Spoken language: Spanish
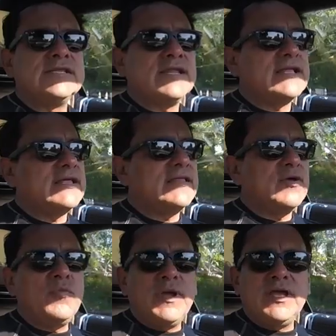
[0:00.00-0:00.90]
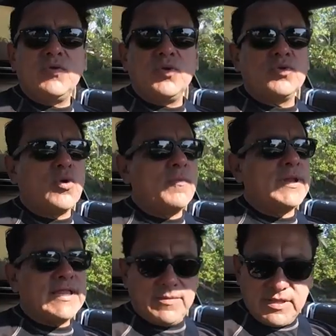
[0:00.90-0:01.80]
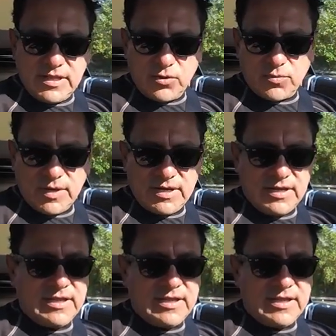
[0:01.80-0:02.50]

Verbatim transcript: se trata de un vehículo completamente normal.